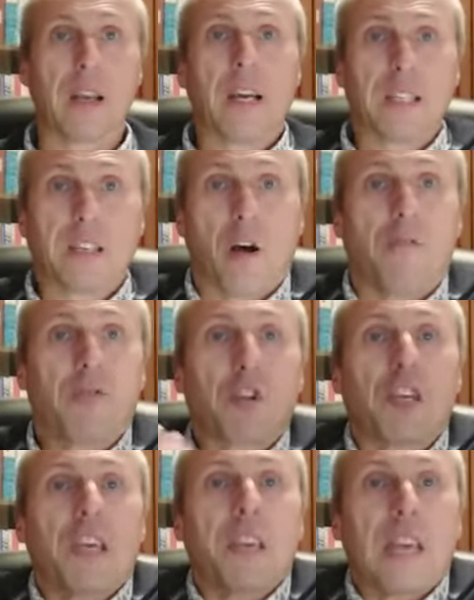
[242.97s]
Sehr oft
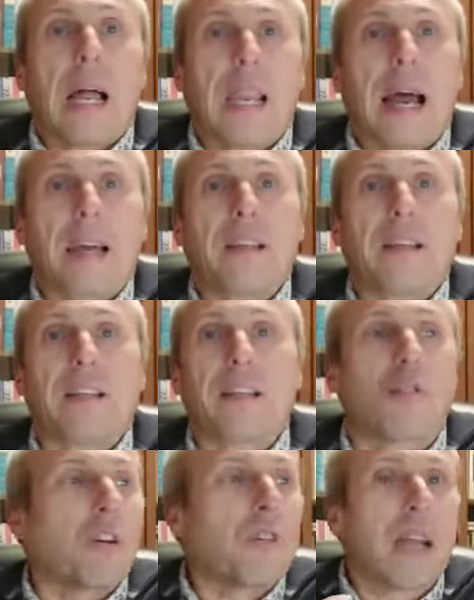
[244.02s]
stehe ich alleine, sie
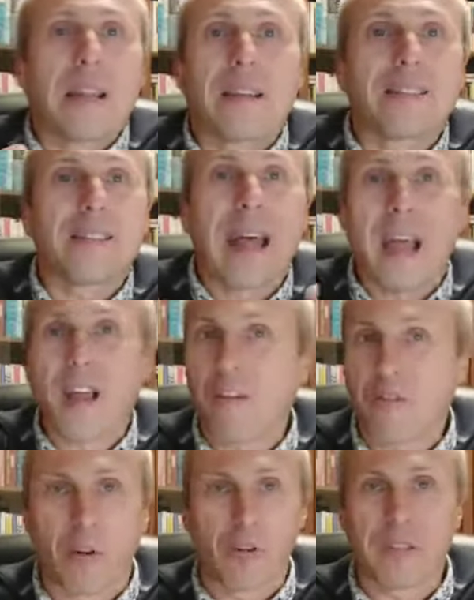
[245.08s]
können gar nicht
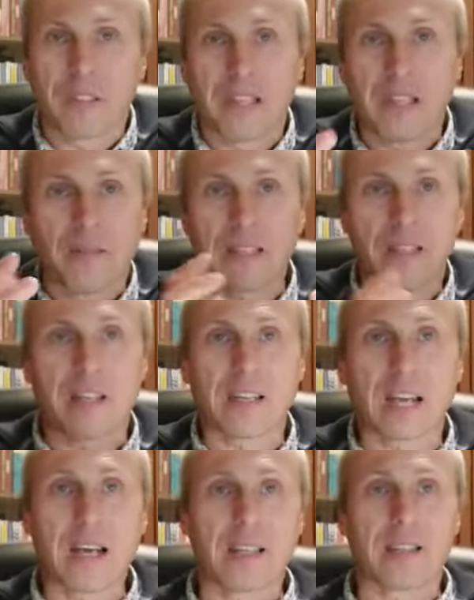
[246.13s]
nachvollziehen, was
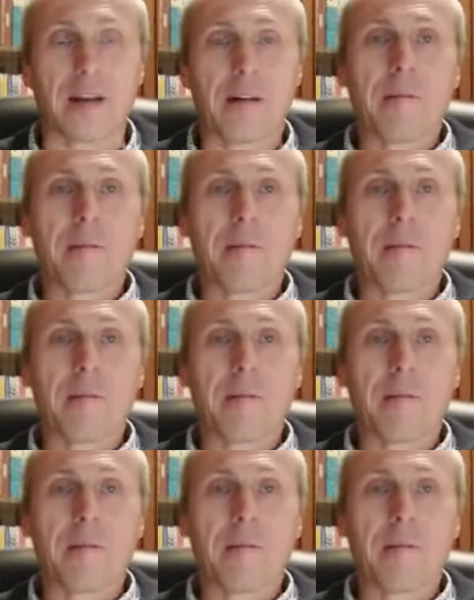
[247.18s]
das heißt,